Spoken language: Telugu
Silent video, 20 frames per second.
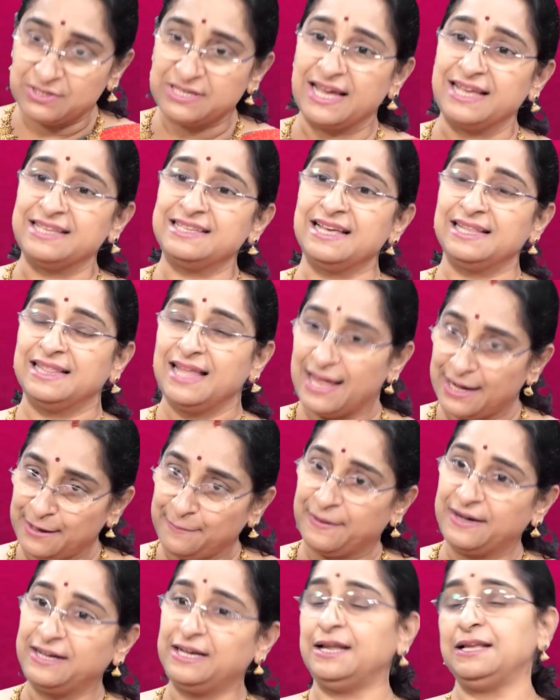చేసే
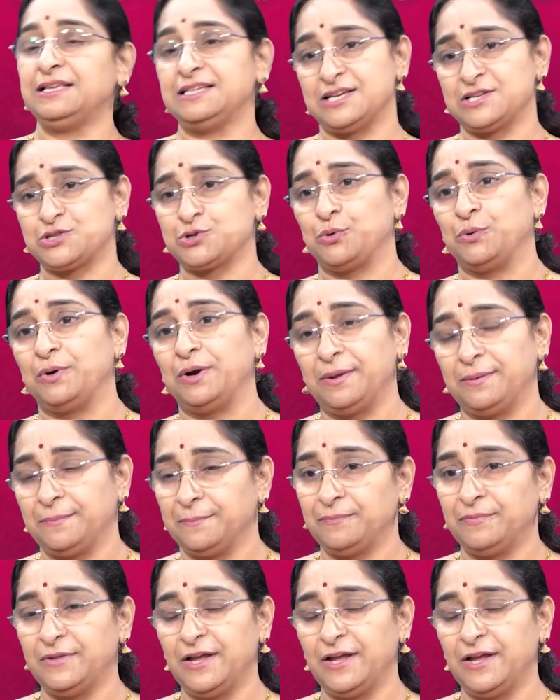దాన్ని బట్టి చేసుకోండి